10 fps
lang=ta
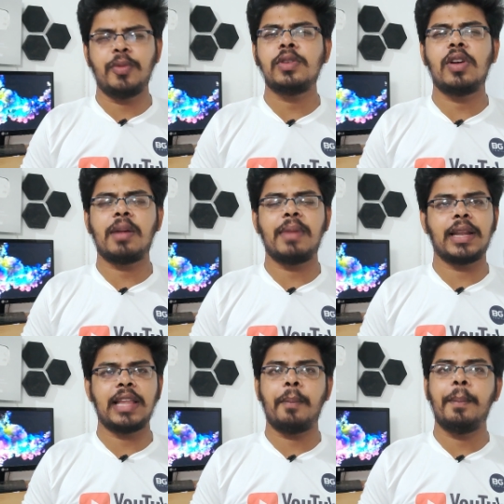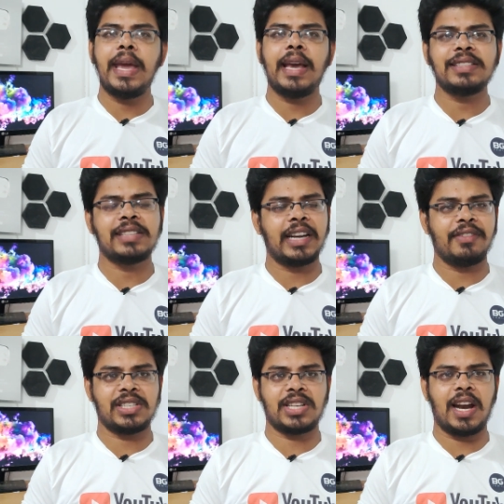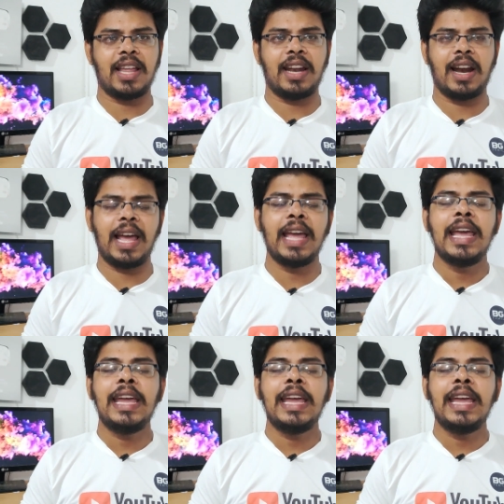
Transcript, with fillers: எப்பவும் சொல்கிற மாதிரி தான் பிஏஎஸ் சர்டிஃபிகேஷன் ஆனதுனால